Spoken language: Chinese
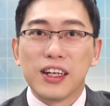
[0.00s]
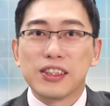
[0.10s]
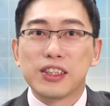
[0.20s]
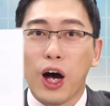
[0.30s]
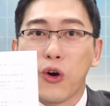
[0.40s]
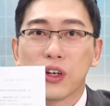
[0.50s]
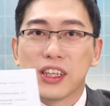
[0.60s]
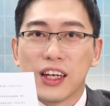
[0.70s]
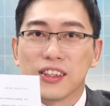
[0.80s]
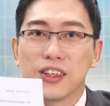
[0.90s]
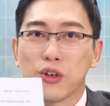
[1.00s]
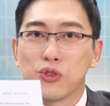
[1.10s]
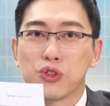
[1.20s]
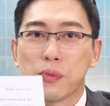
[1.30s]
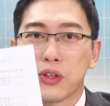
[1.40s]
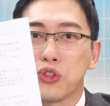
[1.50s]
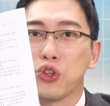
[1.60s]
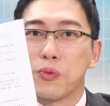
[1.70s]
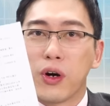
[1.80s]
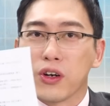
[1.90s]
超个大人哥投资周报就
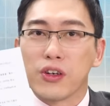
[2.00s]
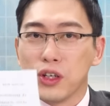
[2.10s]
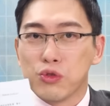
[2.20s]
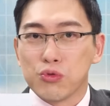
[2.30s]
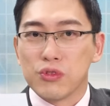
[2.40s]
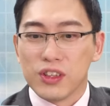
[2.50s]
有报告可以出了，